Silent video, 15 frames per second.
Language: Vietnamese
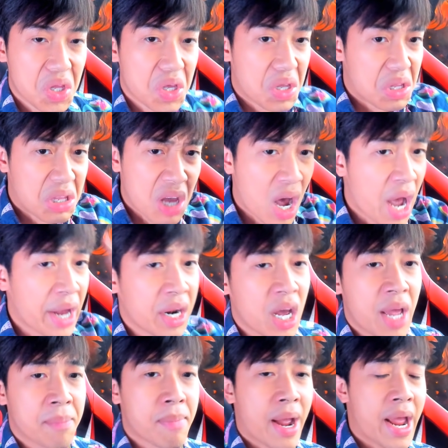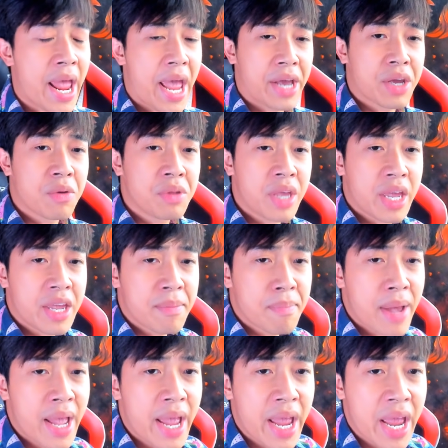Trời đất ơi, em bán hàng kiểu gì vậy
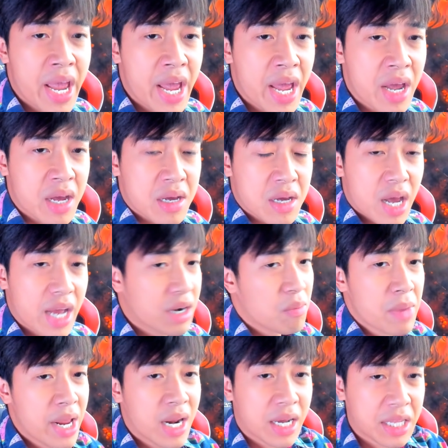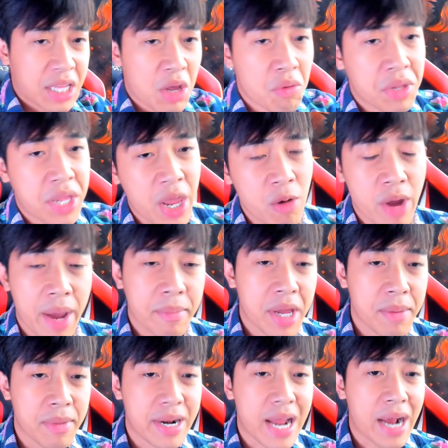bé? Anh không biết là cái tiêu chí của em
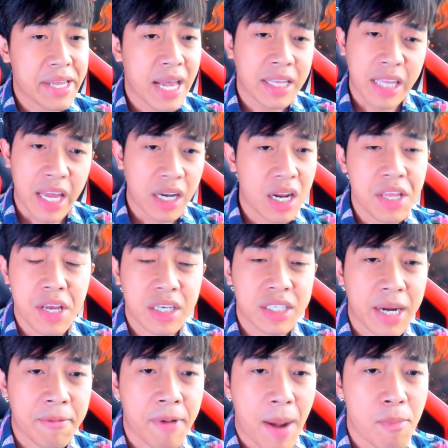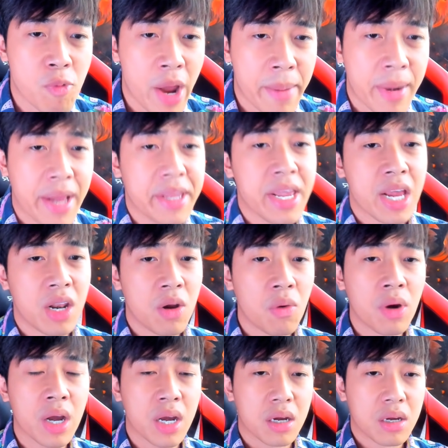khi mà đặt giá tiền lên những sản phẩm của em là gì
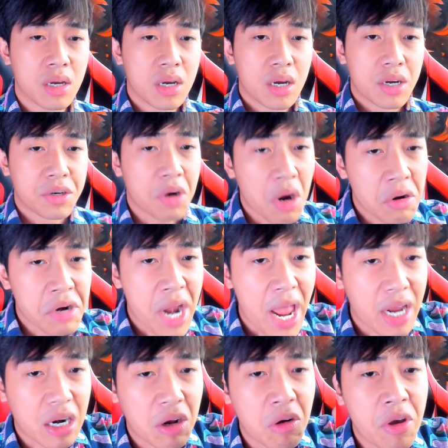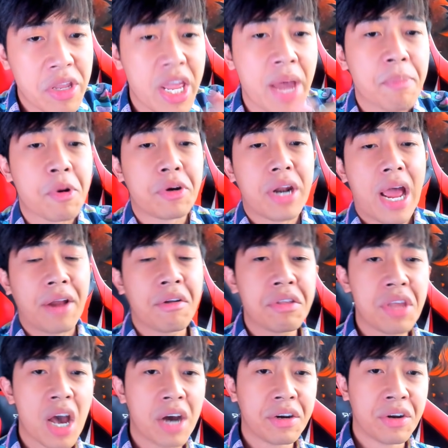luôn á. Rõ ràng là có đôi dép hồi nãy nó
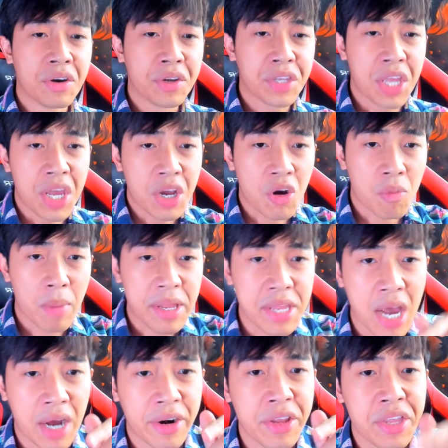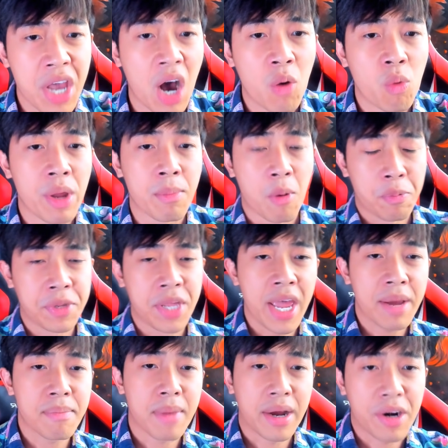dơ nửa chiếc, còn bây giờ nó dơ nguyên một
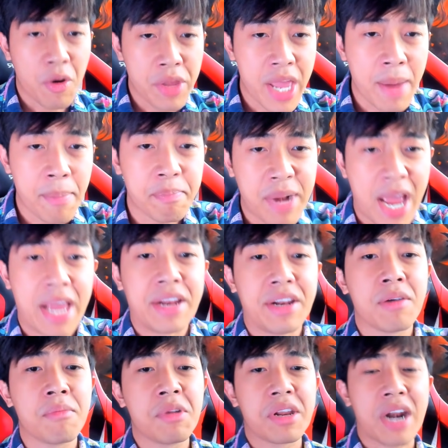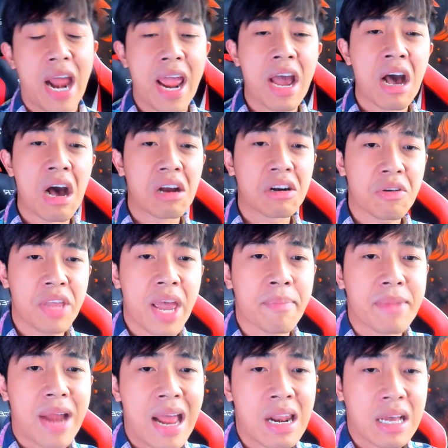chiếc. Mà đôi dép này nó rẻ hơn đôi dép
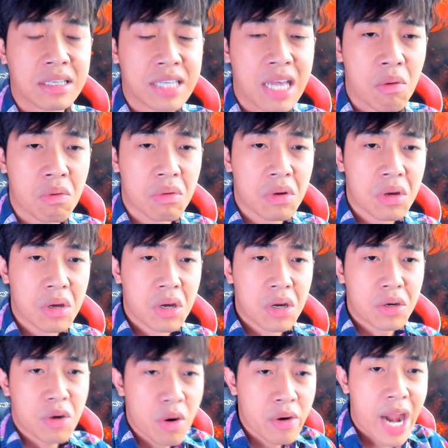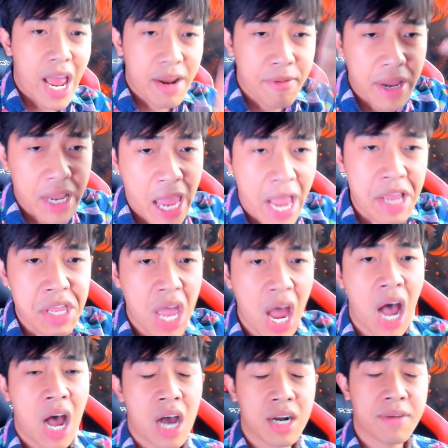nãy là sao? rõ ràng phải càng
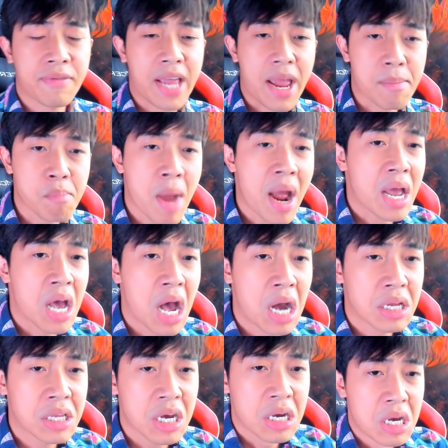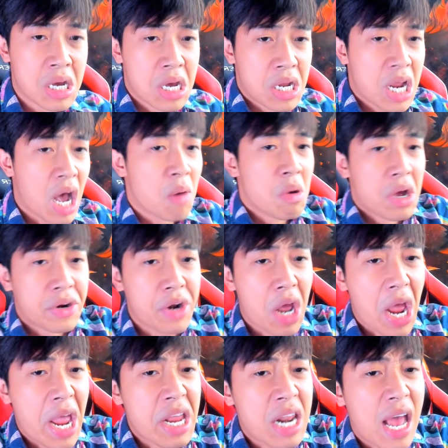dơ hơn, nó phải càng mắc hơn chứ, đúng không?
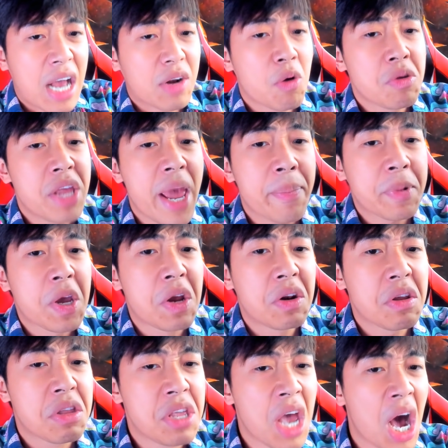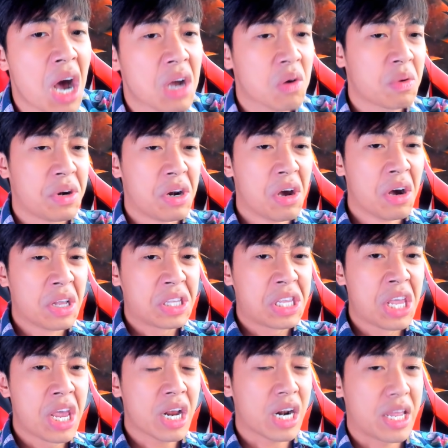Nãy là đôi dép kia nó dơ có nửa
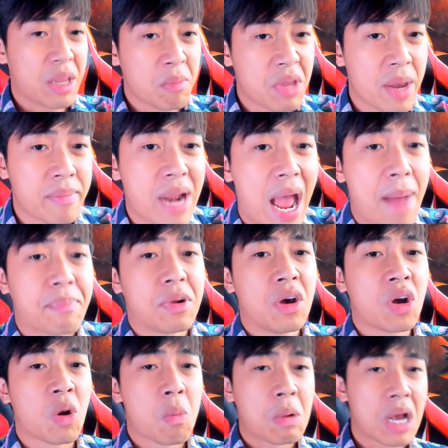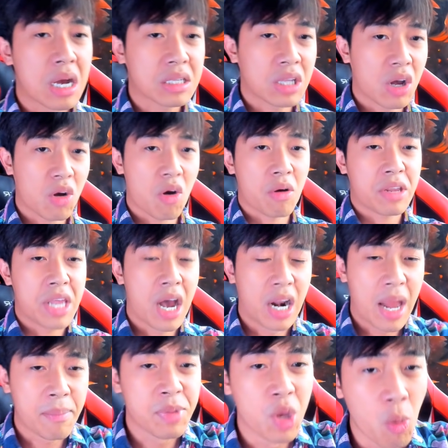chiếc là giống như em đạp nửa cục cứt thôi, còn giờ
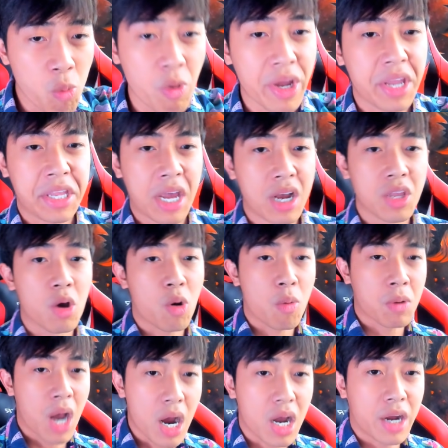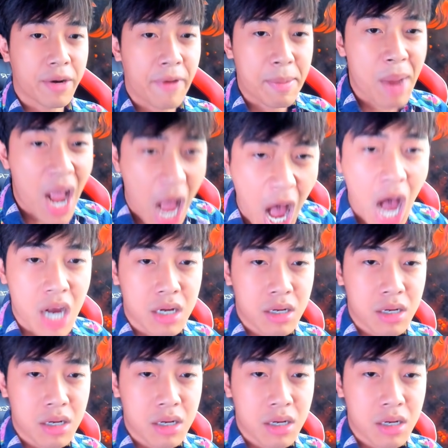là em nhúng nguyên cái chân vô cục cứt rồi, nó phải mắc hơn.